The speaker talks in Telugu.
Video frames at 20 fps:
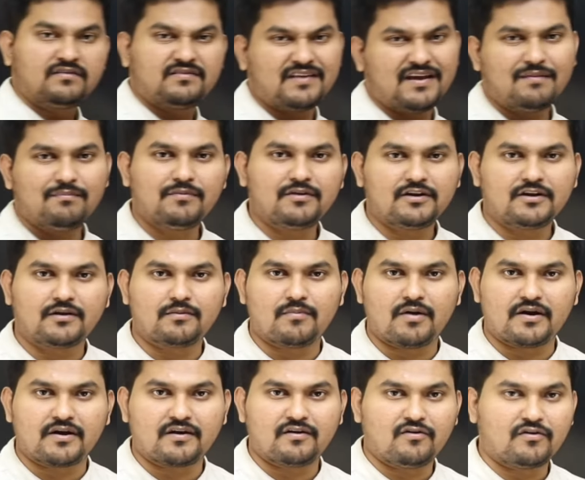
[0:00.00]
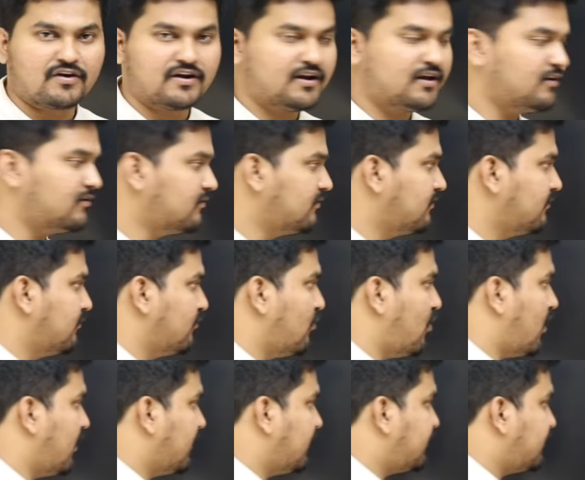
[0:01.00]
సేమ్ మీనింగ్ అనమాట ఓకేనా
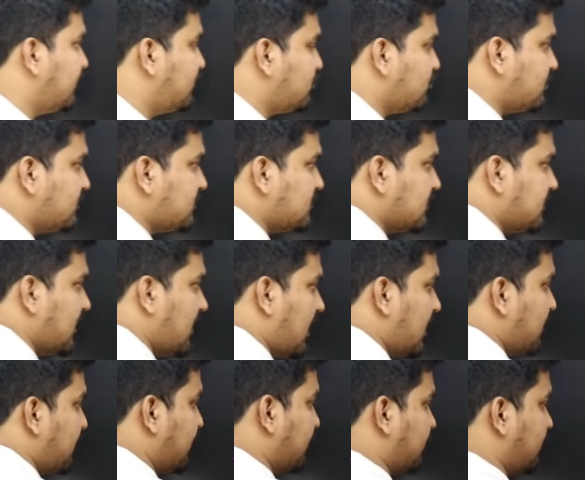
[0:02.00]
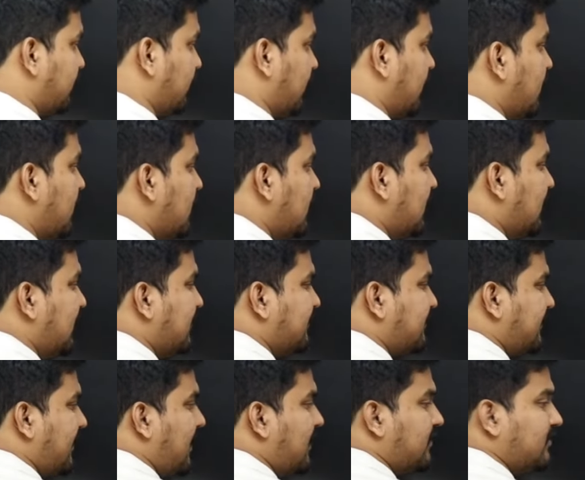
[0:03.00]
మోడెస్టీ చూపించేది అన్ప్రెజ్యూమింగ్
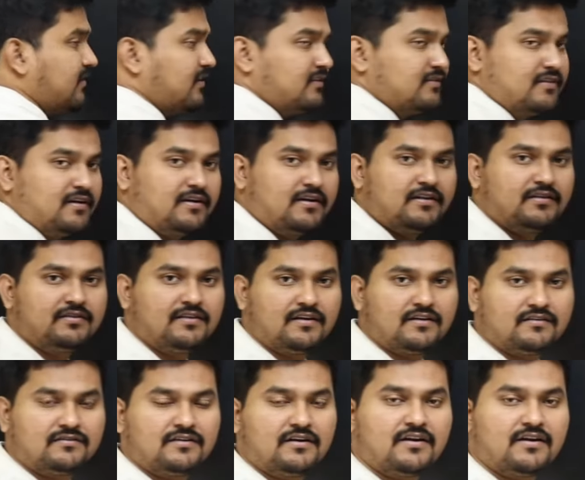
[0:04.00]
డిస్టాంట్ థింగ్స్ అంటే థింగ్స్